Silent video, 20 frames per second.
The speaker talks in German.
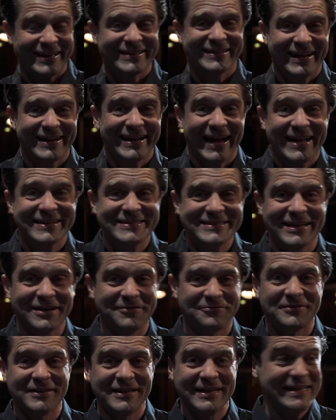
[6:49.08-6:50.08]
Nein,
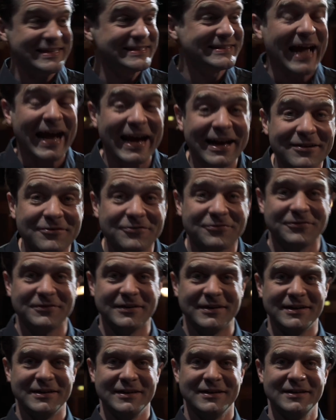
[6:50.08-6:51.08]
ernsthaft, ich darf.
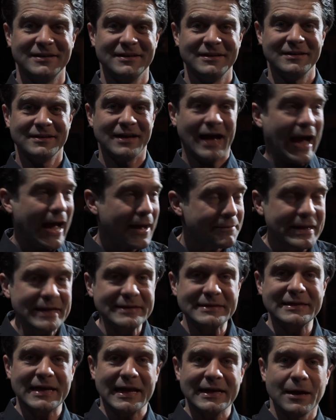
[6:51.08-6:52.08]

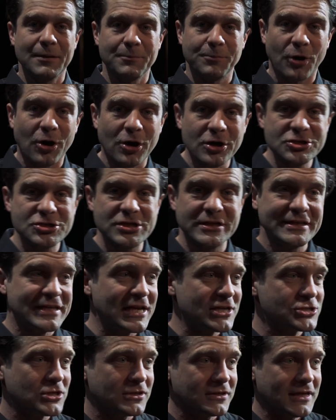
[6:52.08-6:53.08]
Arbeit in einer Branche, in
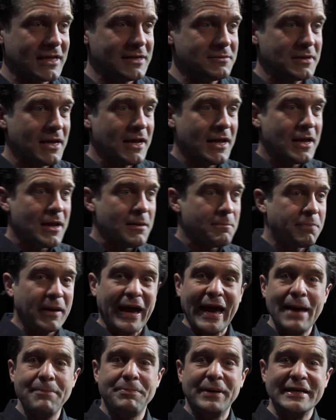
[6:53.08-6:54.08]
der schon in
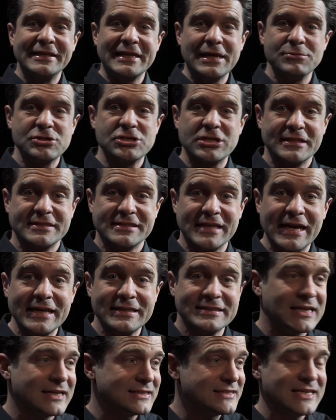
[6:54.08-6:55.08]
präpandemischer
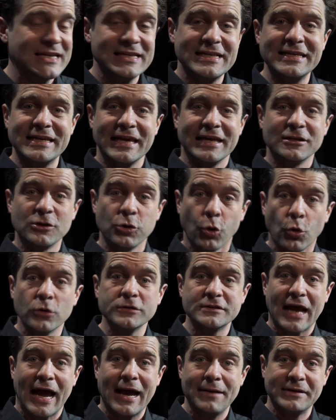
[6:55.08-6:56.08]
Zeit tatsächlich
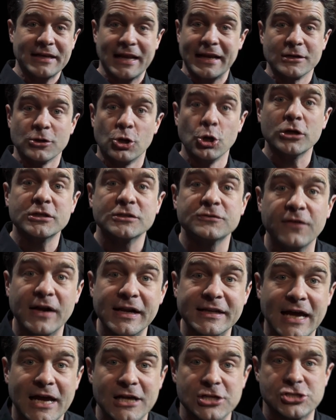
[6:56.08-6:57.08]
entlohnte Arbeit einen
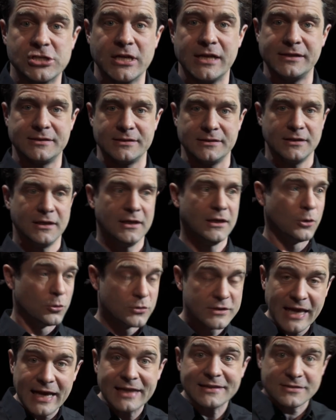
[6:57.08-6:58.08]
Glücksfall darstellte.
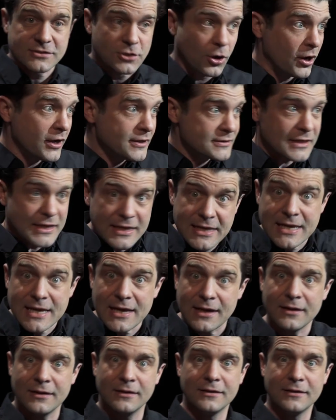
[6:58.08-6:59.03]
Und jetzt, heute, hier,